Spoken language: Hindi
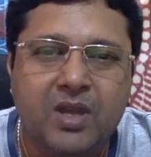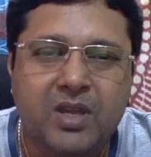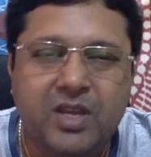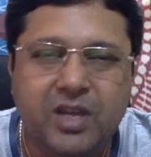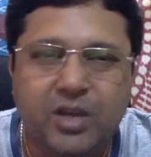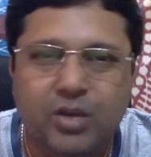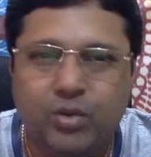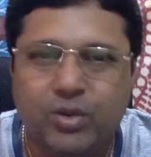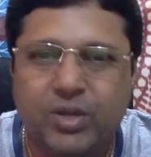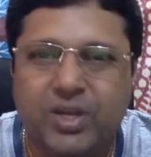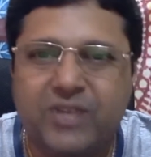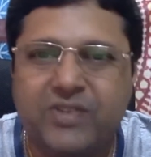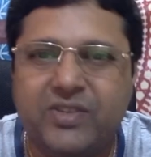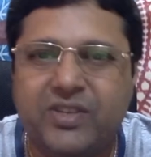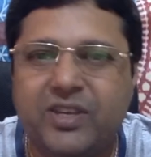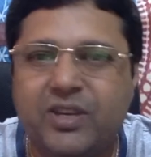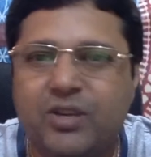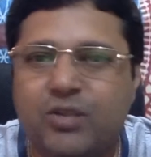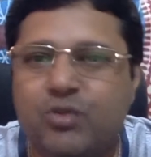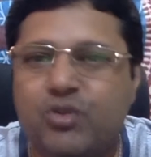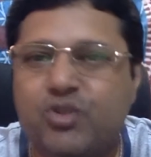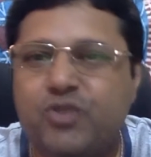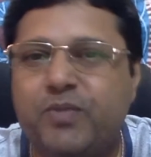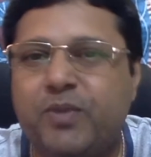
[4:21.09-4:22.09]
ये उदासी के
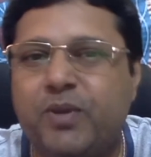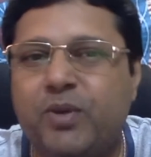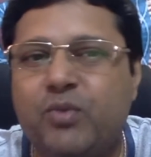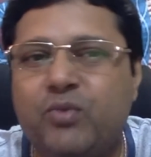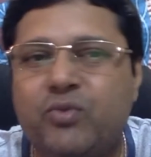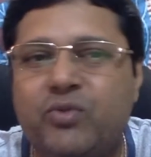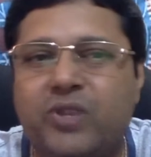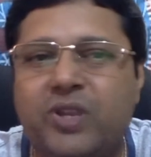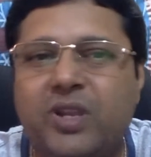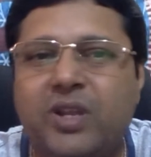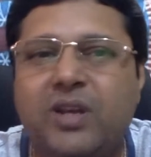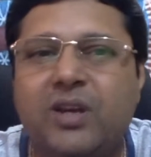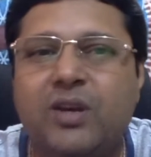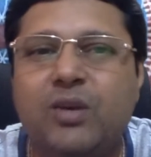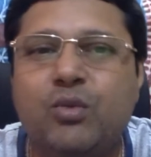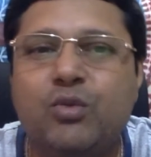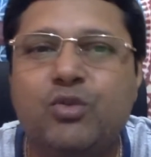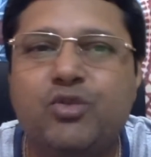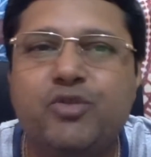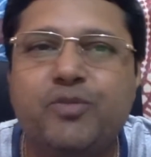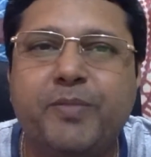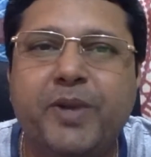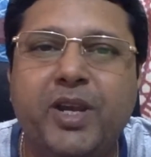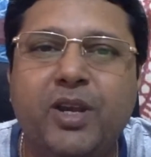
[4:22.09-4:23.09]
कुछ पलों से लेकर
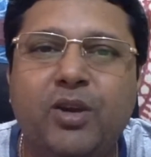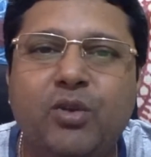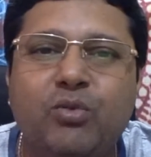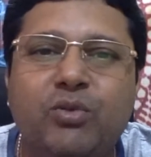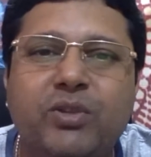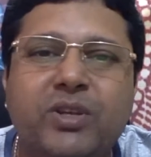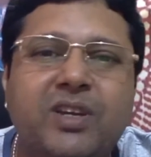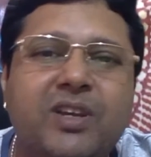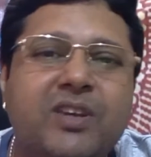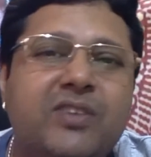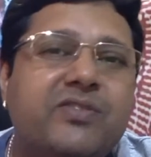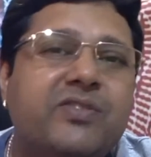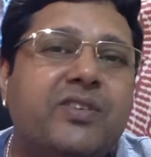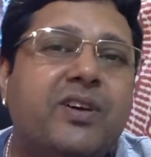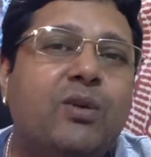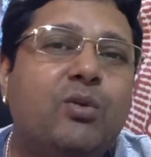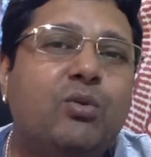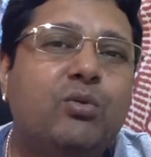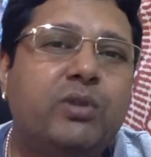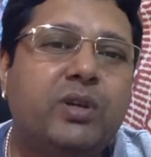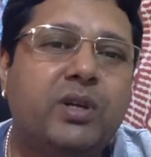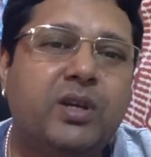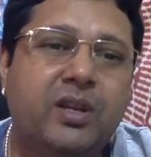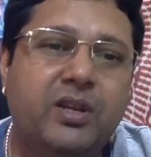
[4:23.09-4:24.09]
कुछ महीनों तक या
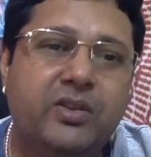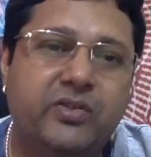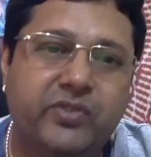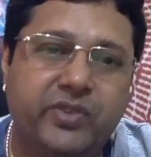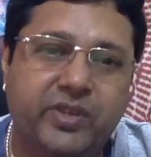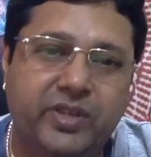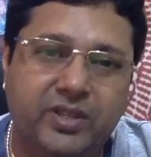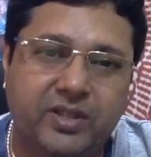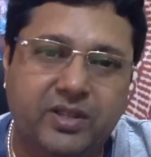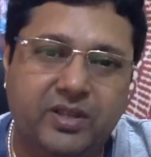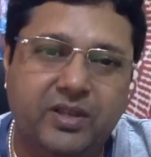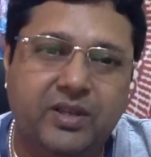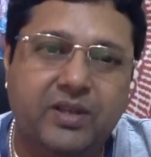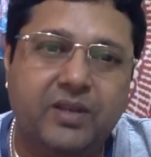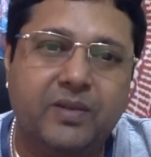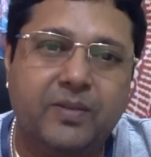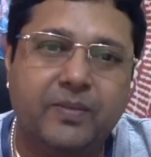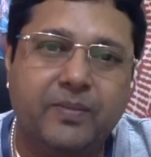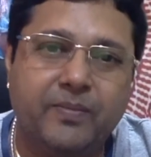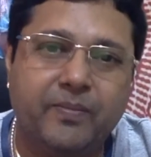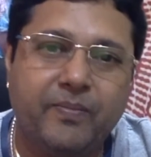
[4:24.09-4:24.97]
सालों तक रह सकती है